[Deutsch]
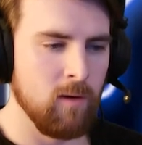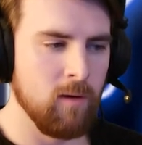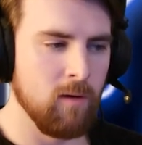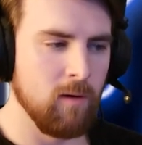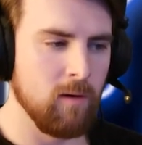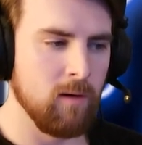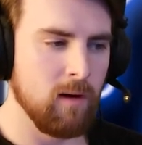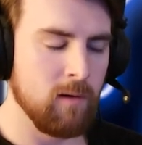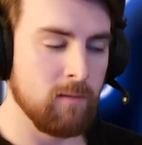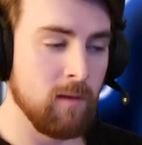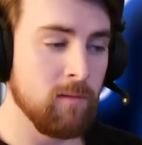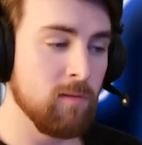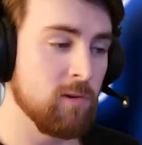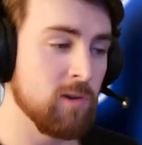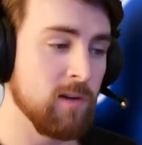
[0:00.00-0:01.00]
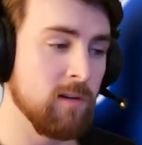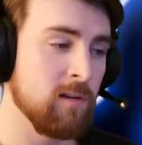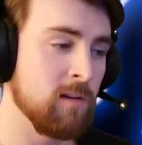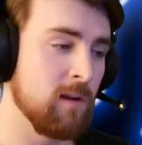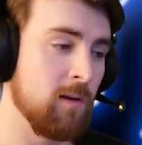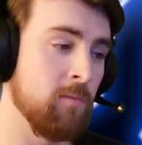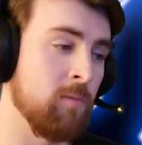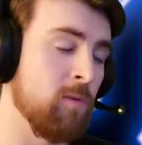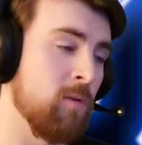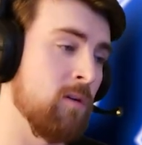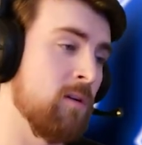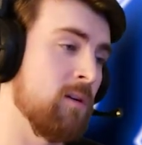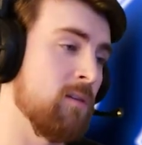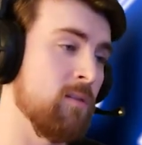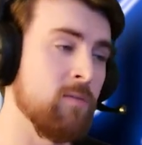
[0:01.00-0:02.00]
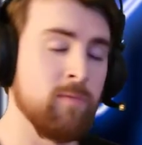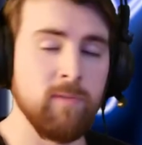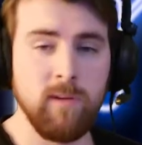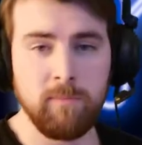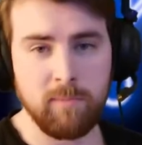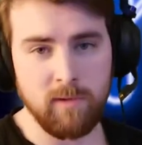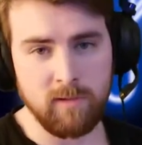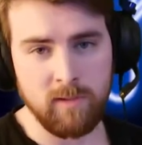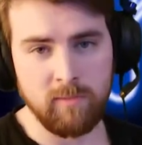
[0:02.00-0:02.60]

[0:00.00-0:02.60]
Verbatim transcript: Äh, selbstverständlich haben wir euren ganzen Feedback,